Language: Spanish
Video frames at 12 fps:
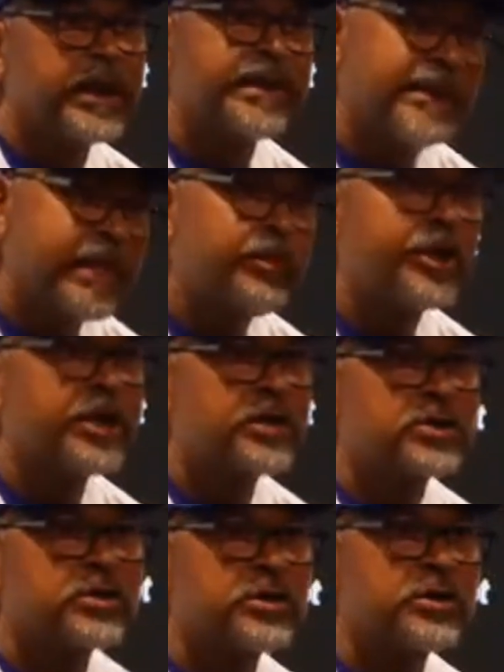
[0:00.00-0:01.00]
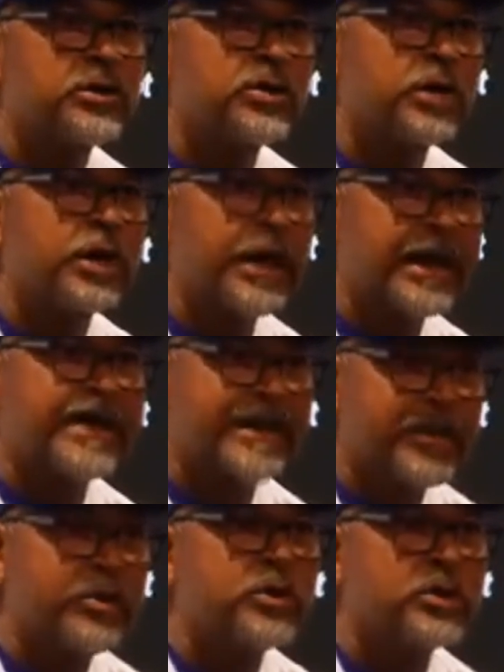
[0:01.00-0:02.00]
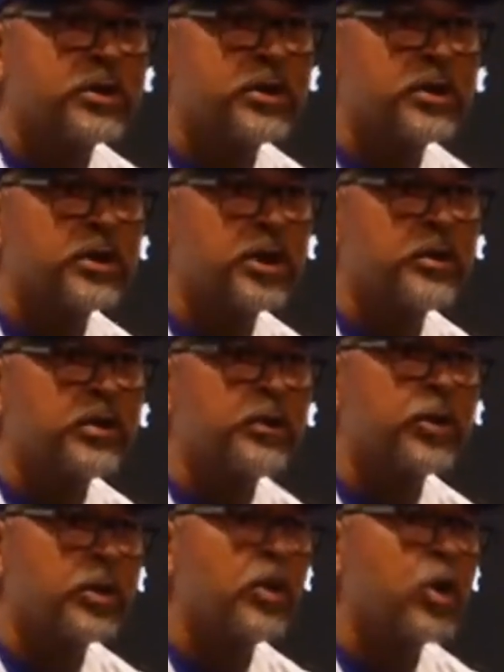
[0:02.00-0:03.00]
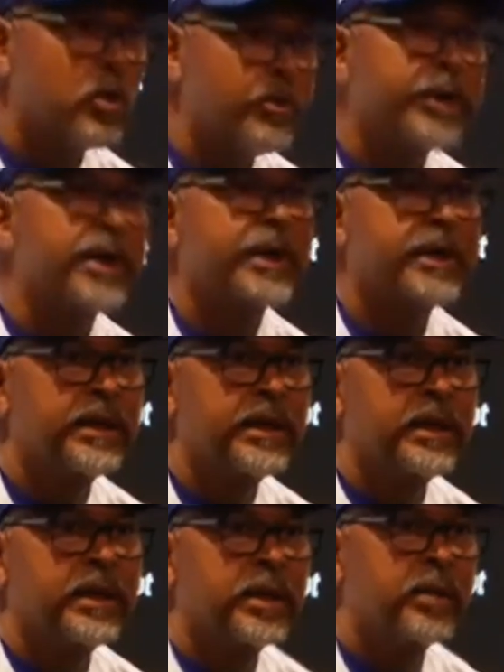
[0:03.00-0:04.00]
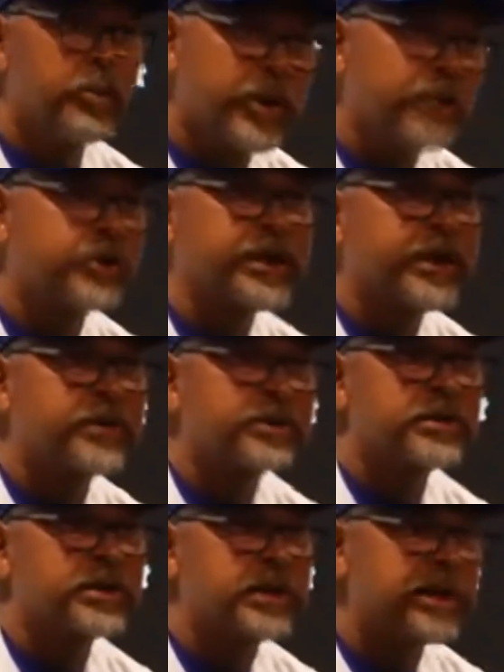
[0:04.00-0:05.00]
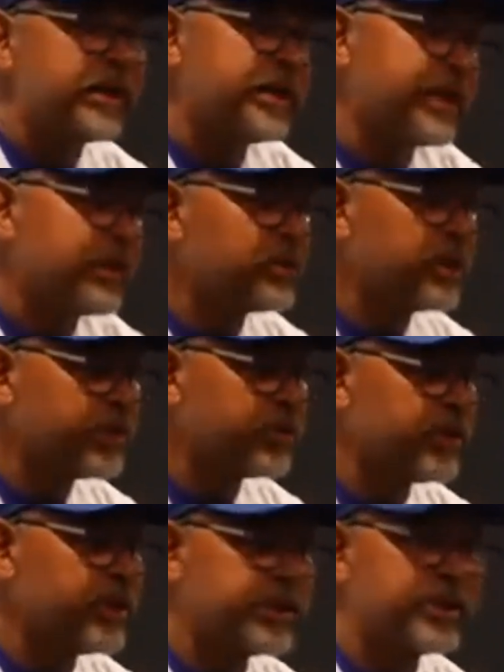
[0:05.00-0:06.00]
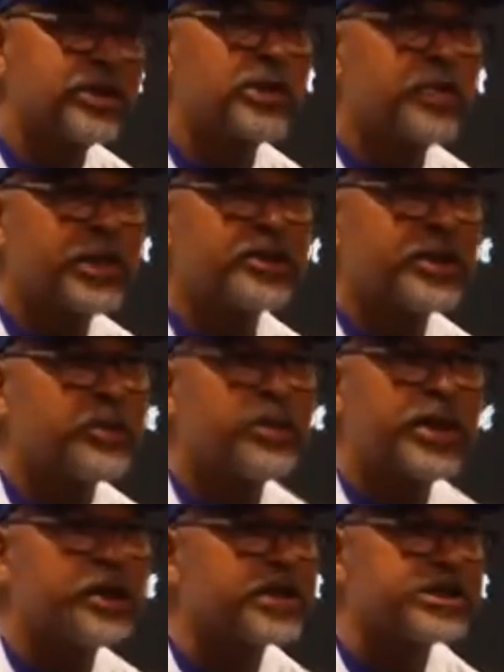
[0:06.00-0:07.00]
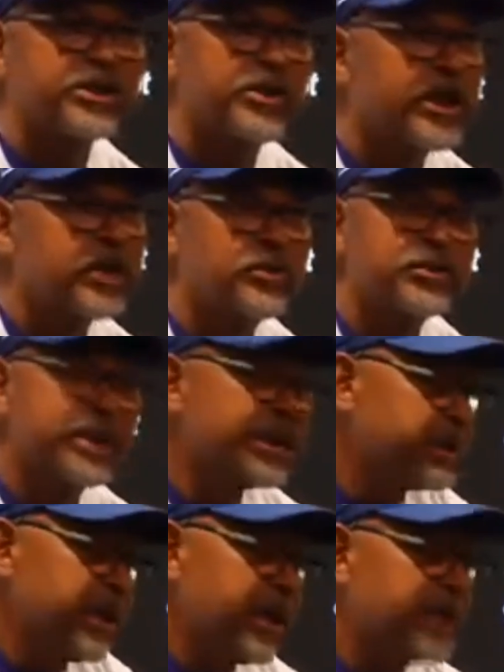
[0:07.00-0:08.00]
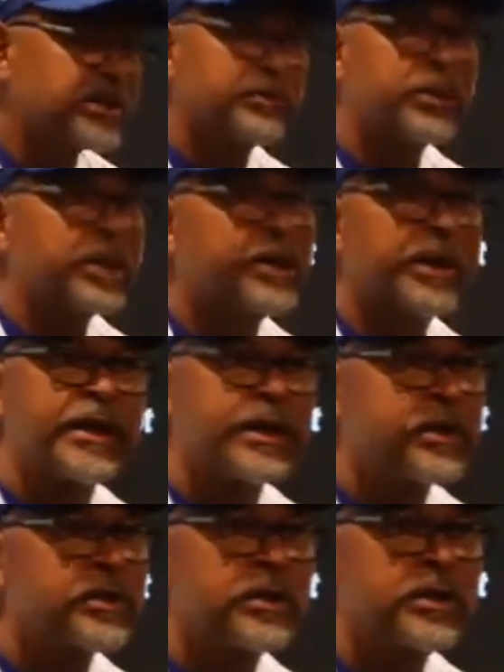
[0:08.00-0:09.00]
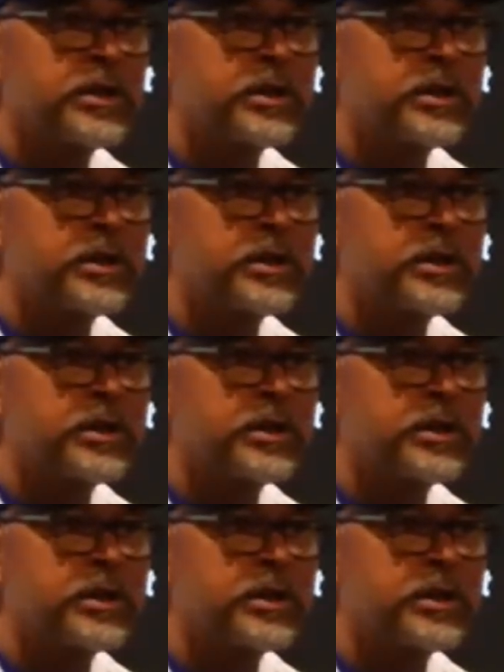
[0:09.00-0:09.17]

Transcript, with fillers: Es tiempo que nosotros nos agarremos como, como hombres como pelotero. Y esto le estoy diciendo a los peloteros míos, que si no les gustan, es el problema de ellos.